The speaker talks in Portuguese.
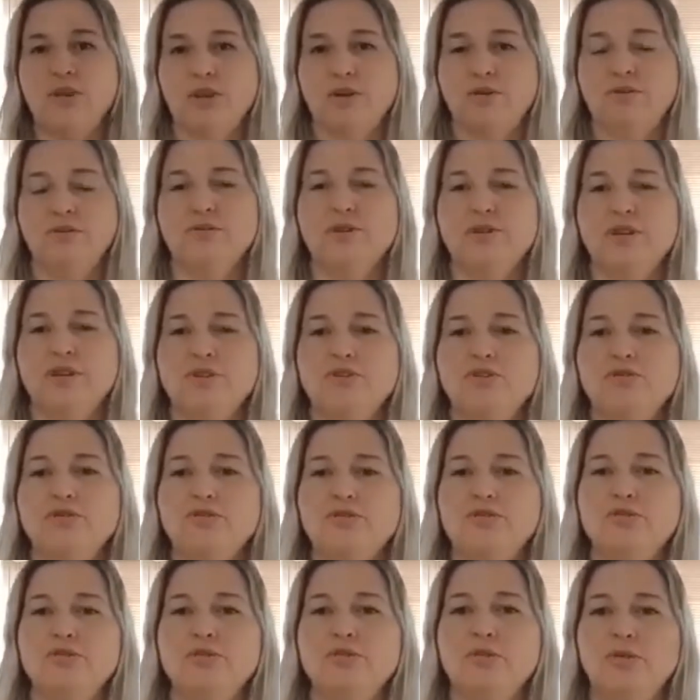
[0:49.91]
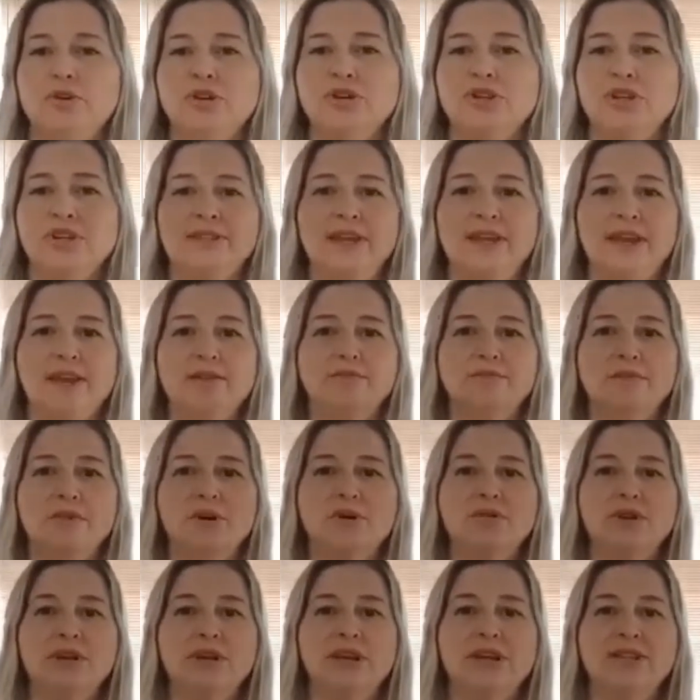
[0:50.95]
que é o Rio Grande do Sul hoje até
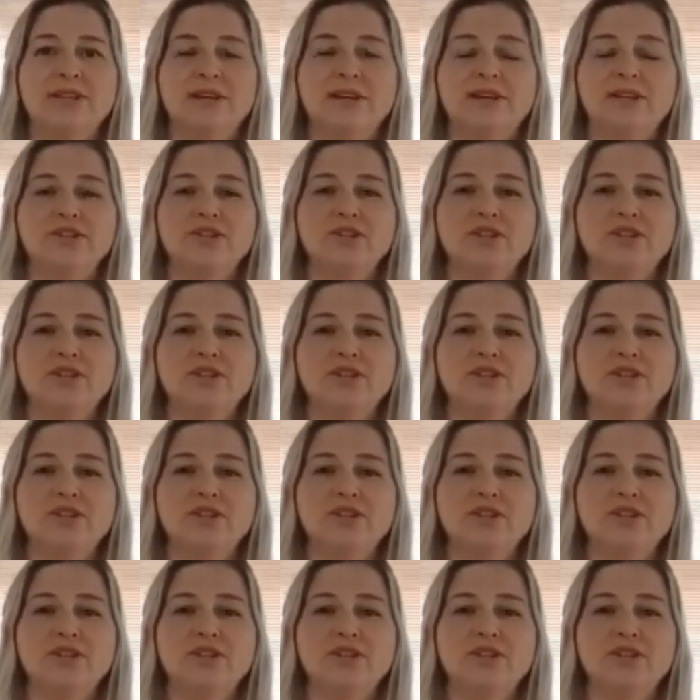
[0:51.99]
numa colheita